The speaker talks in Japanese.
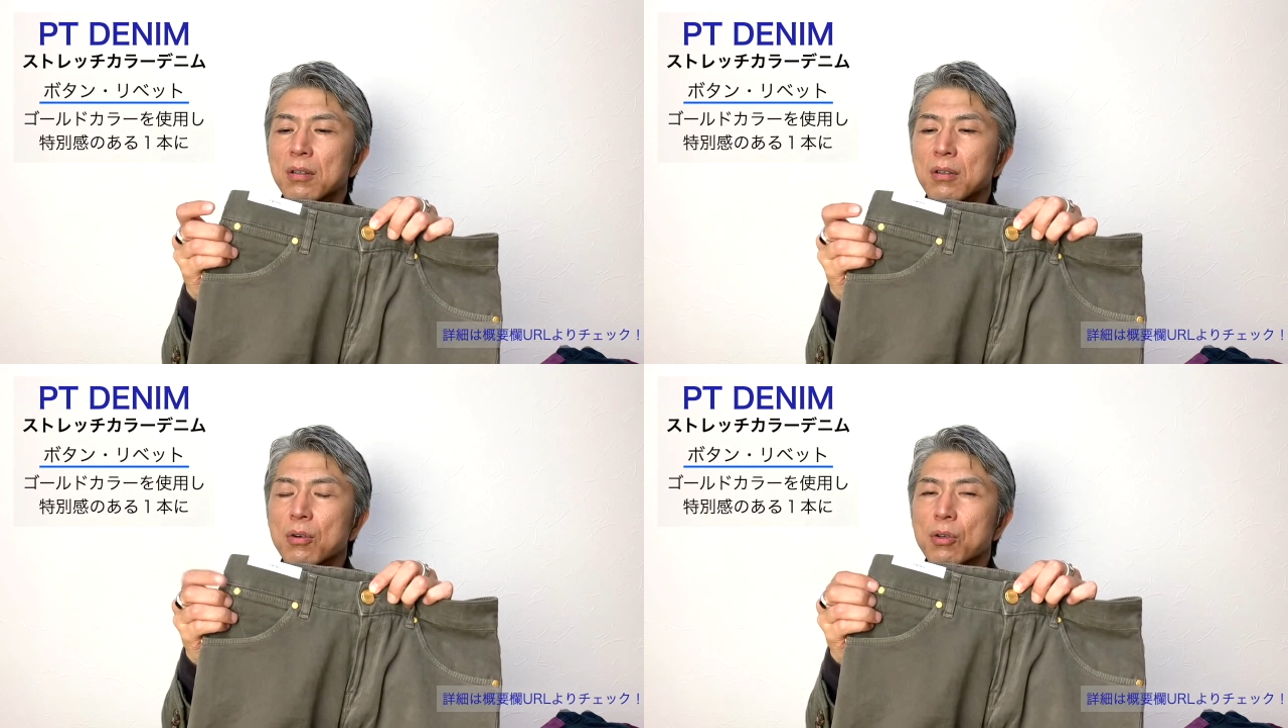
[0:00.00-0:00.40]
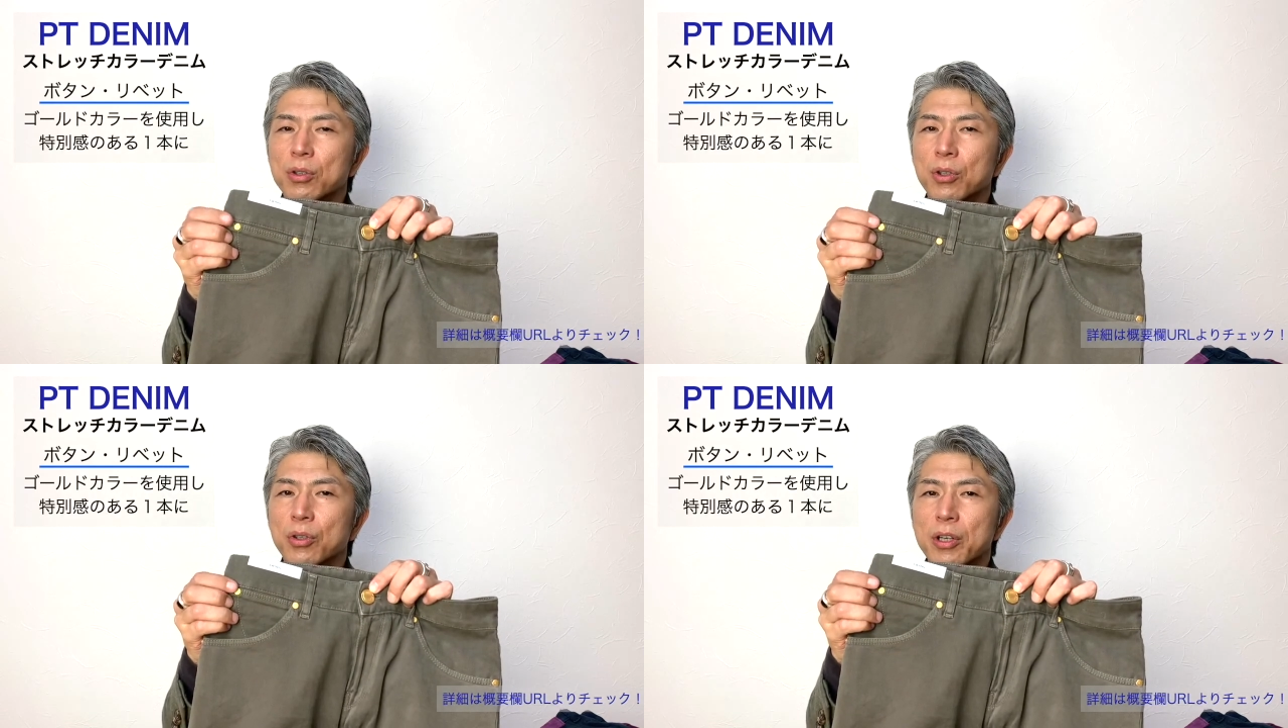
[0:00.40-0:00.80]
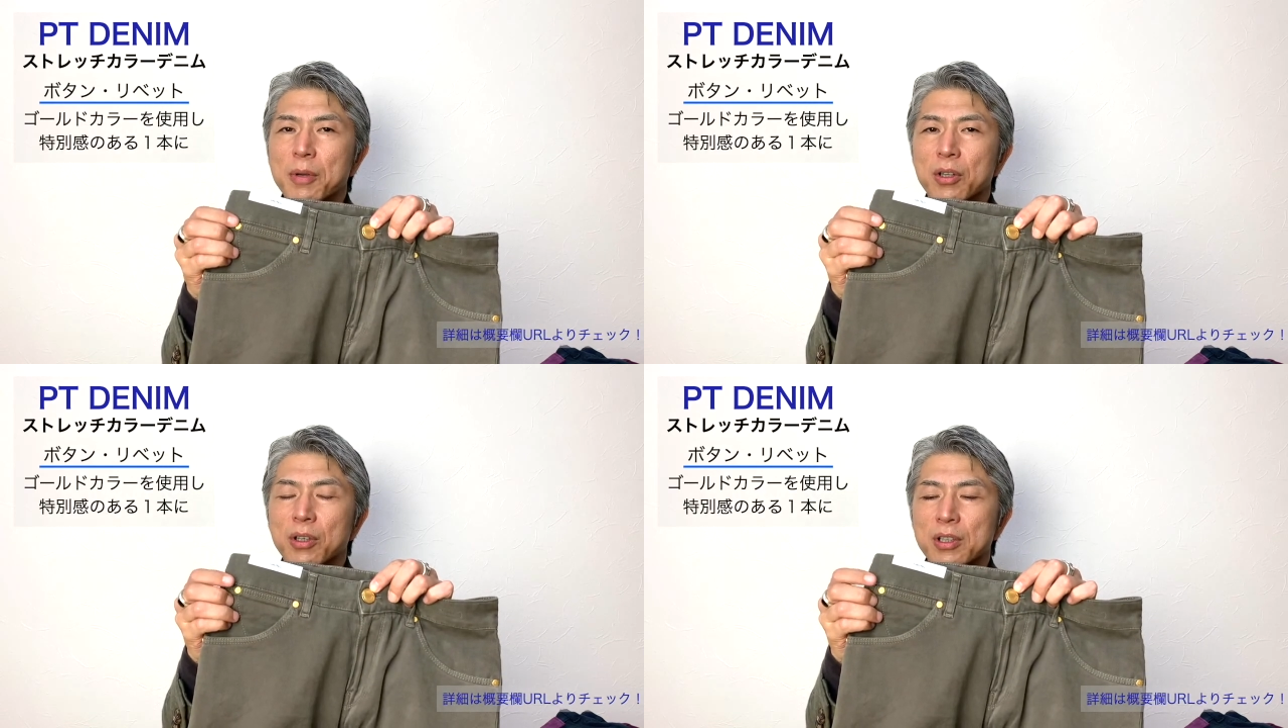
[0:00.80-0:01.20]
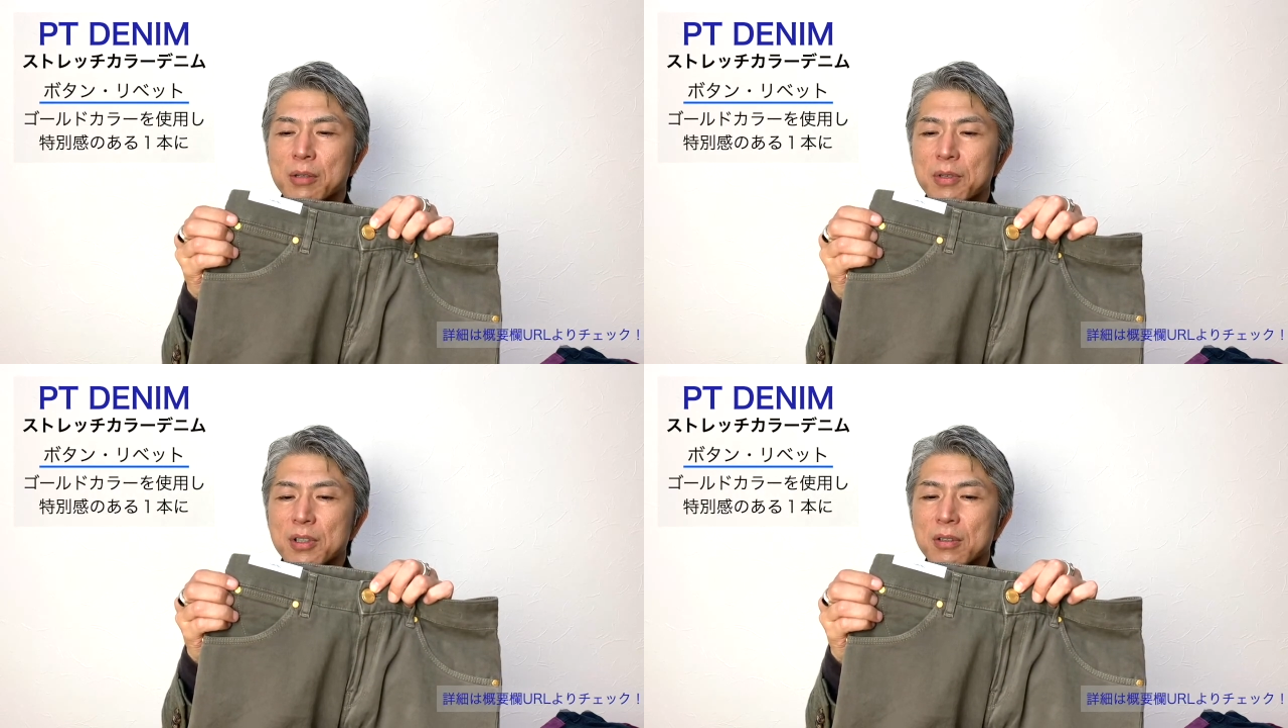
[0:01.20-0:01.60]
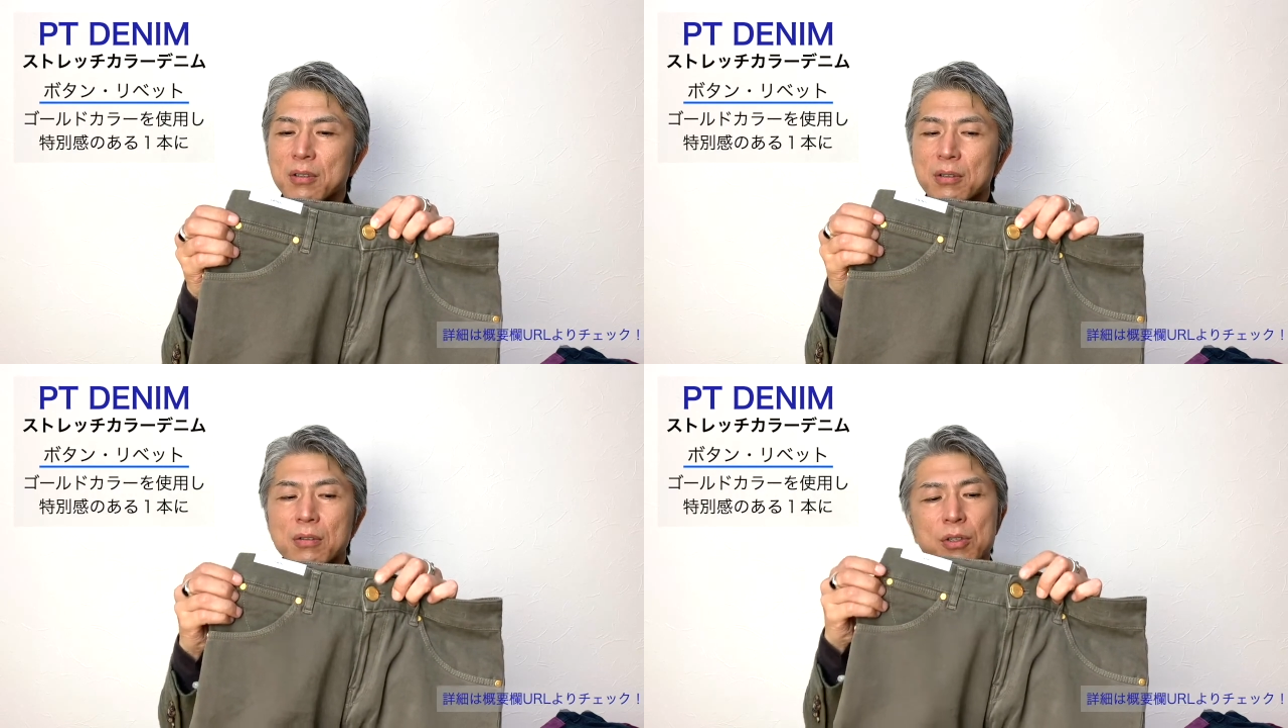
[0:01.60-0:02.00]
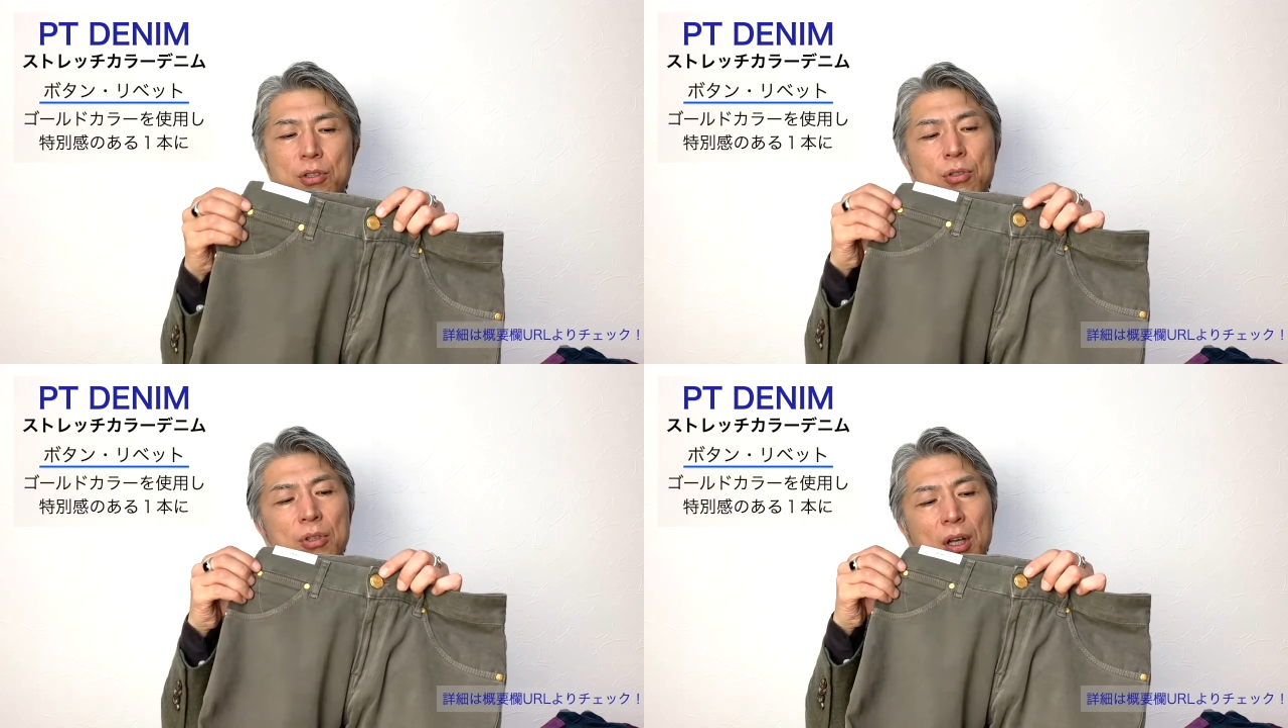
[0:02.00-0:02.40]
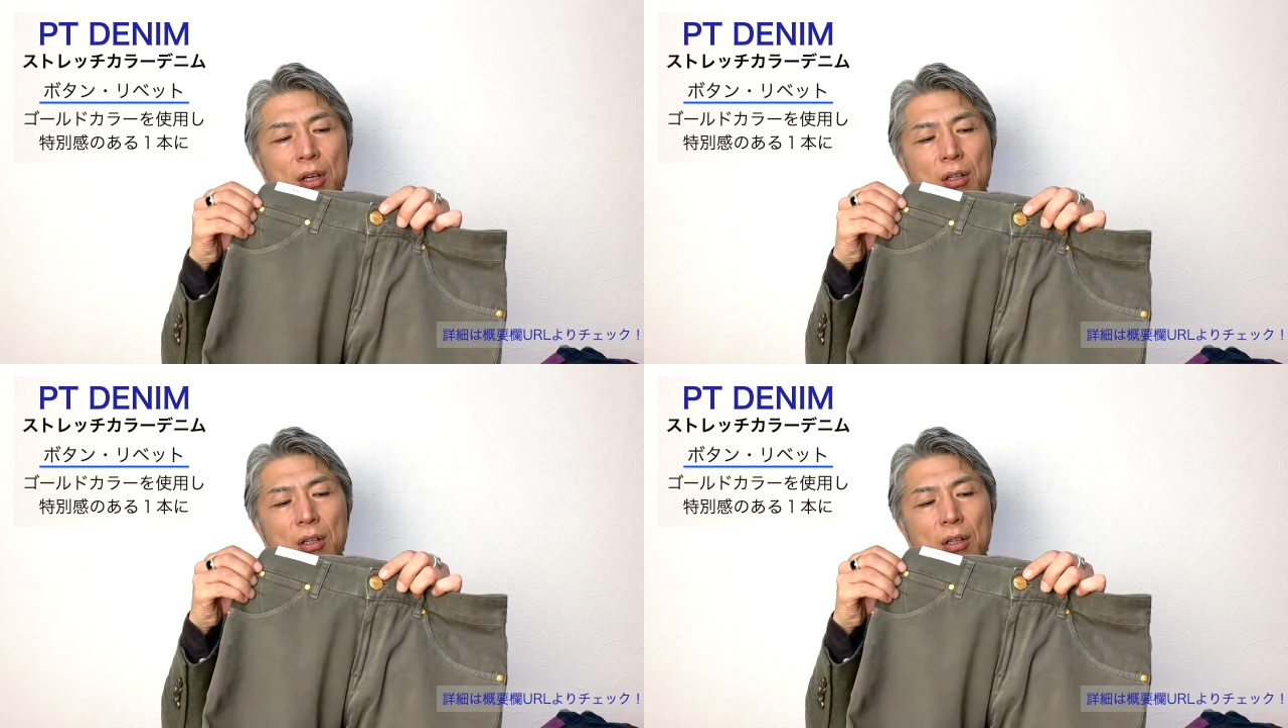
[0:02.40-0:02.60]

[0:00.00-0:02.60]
ゴールドのリベットがつきます。これちょっとね、